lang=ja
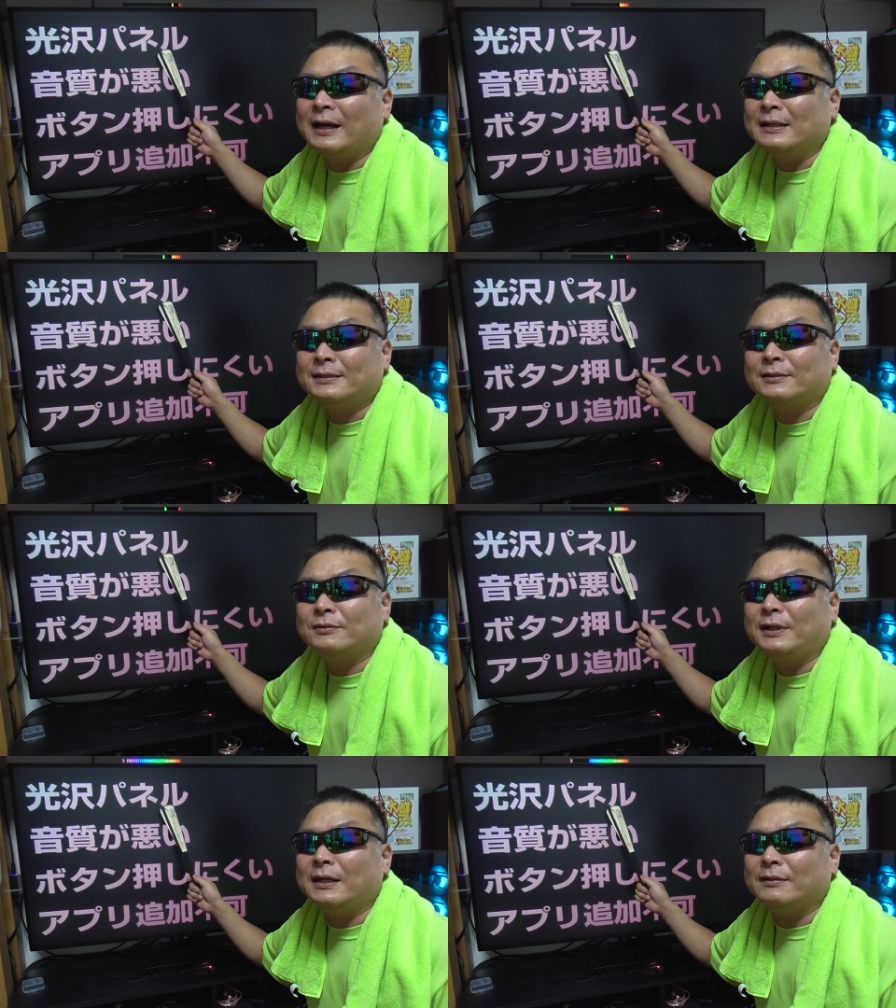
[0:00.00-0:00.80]

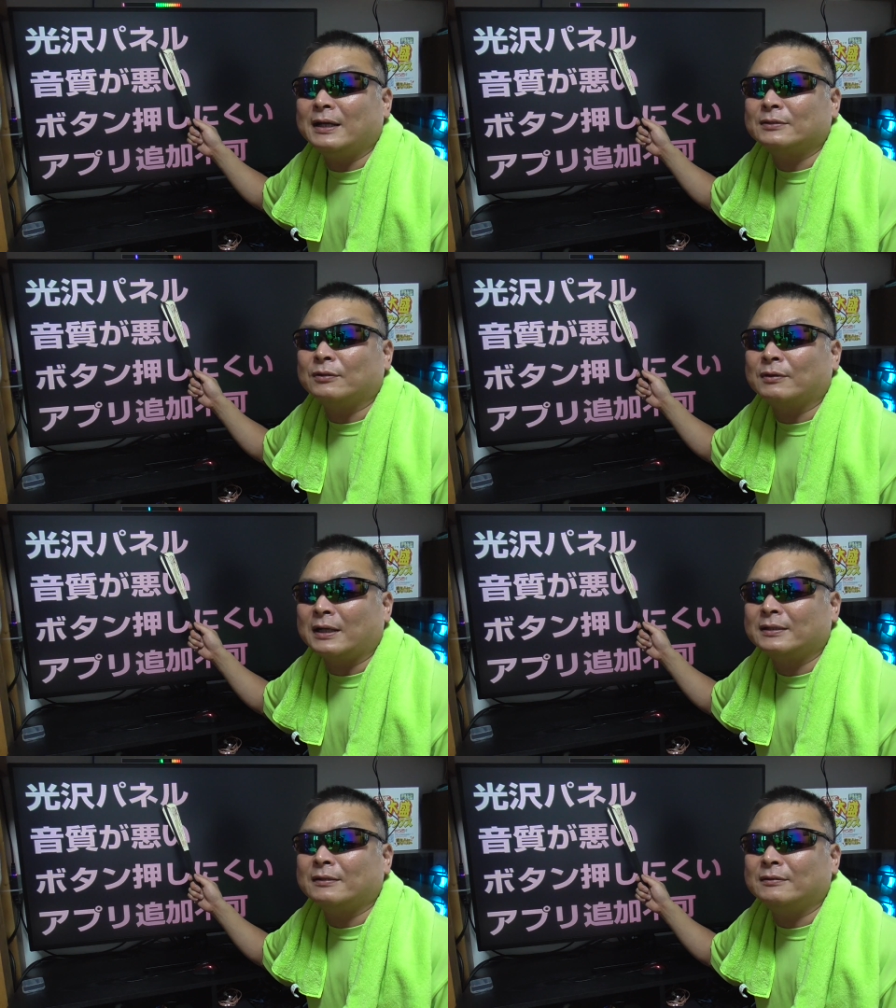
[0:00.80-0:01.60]
アンチクリアのやつを
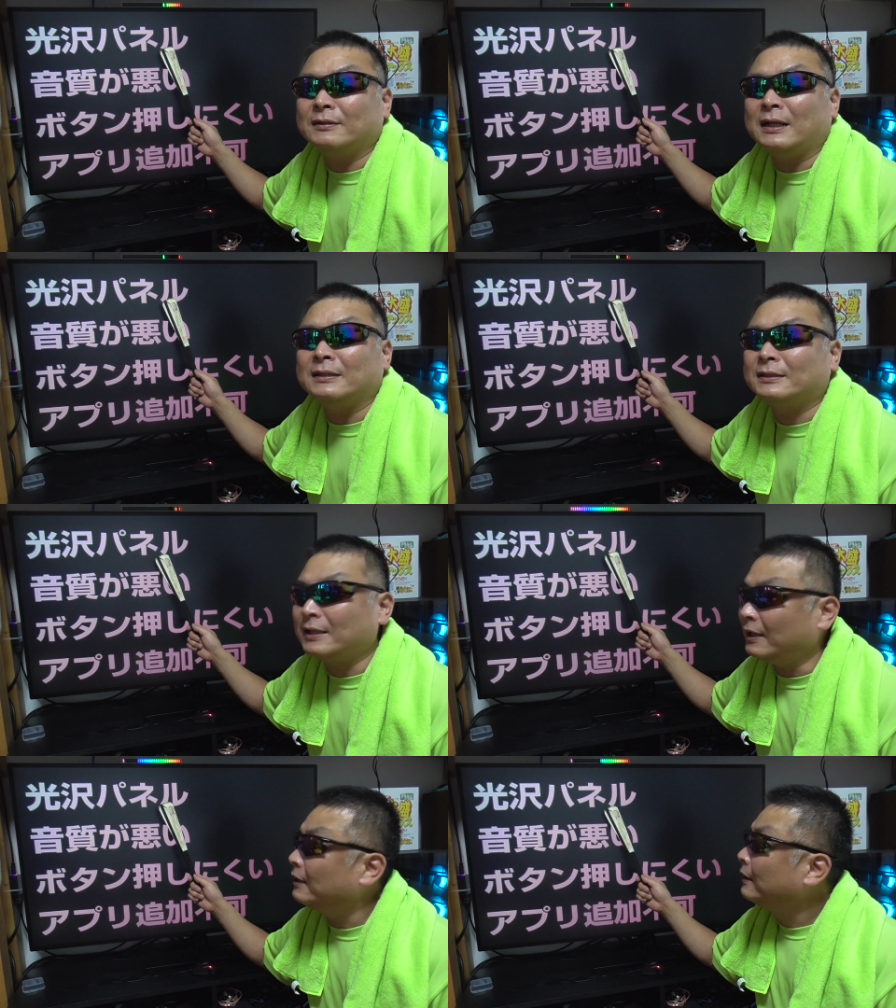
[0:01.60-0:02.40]
買ってくるなりし
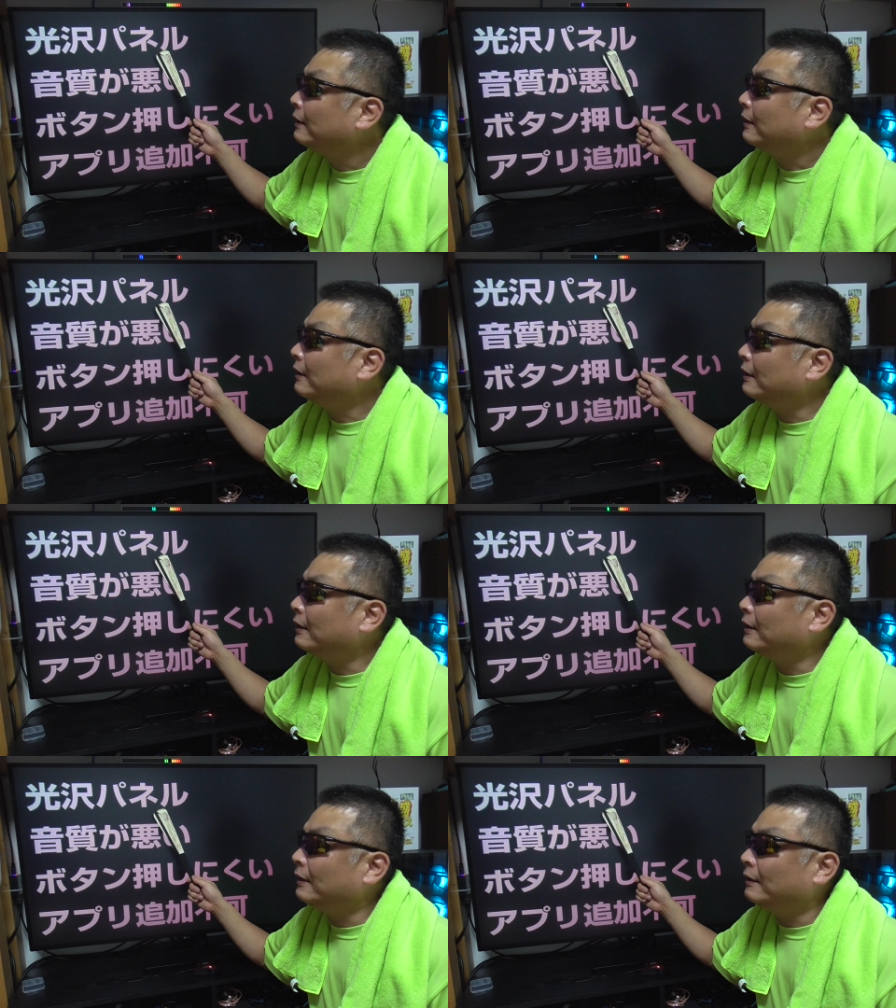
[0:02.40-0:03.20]
て、
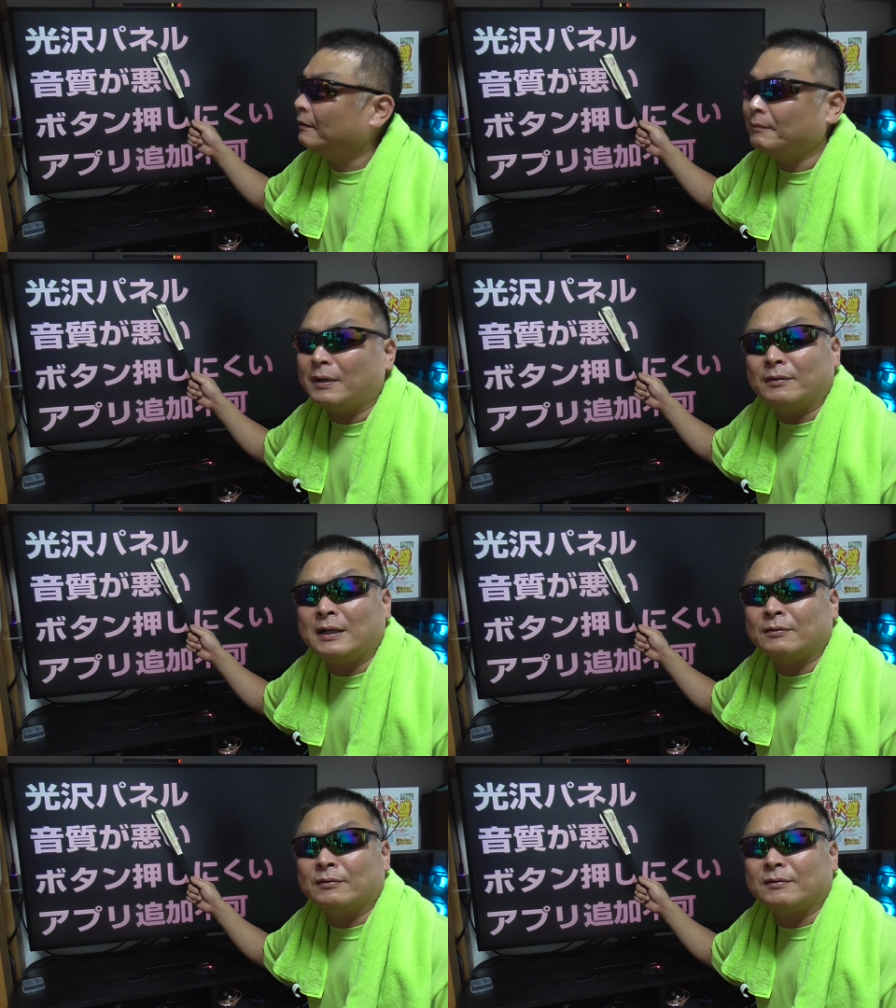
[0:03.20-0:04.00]
えー、ま
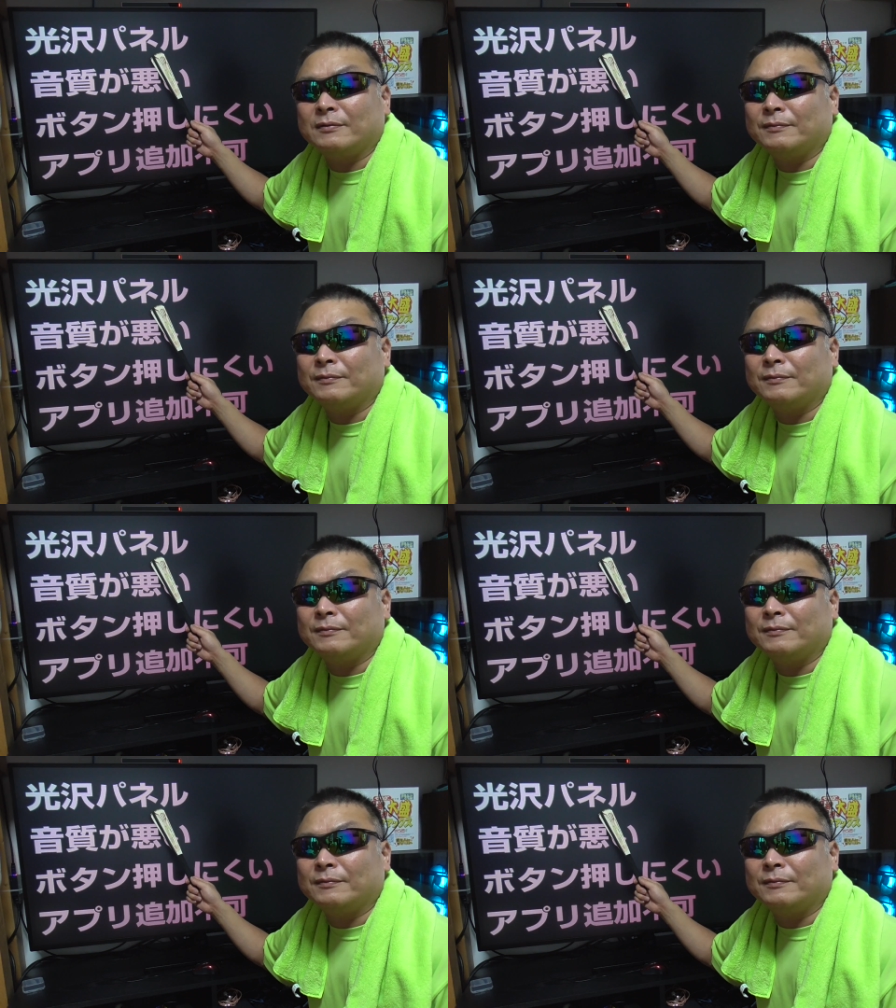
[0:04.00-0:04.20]
あ、あの、